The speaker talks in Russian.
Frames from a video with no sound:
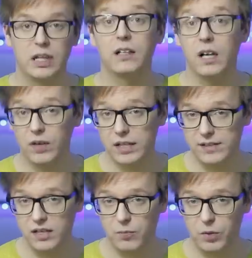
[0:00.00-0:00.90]
Когда в
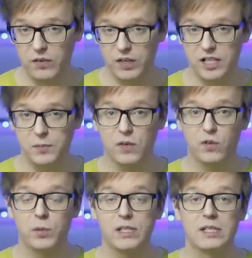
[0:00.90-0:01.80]
России появились
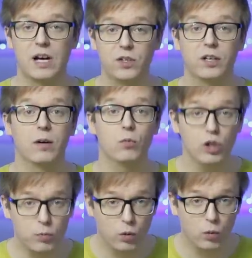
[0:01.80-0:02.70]
первые приставки,
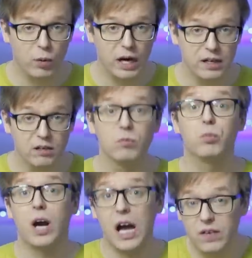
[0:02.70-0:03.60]
кому их покупали?
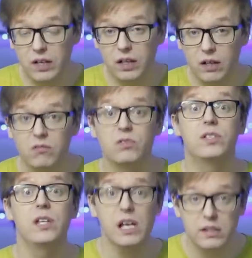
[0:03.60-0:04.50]
Правильно,
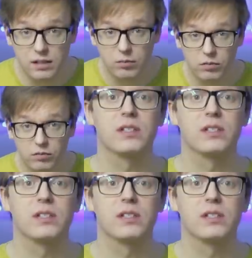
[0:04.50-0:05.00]
детям.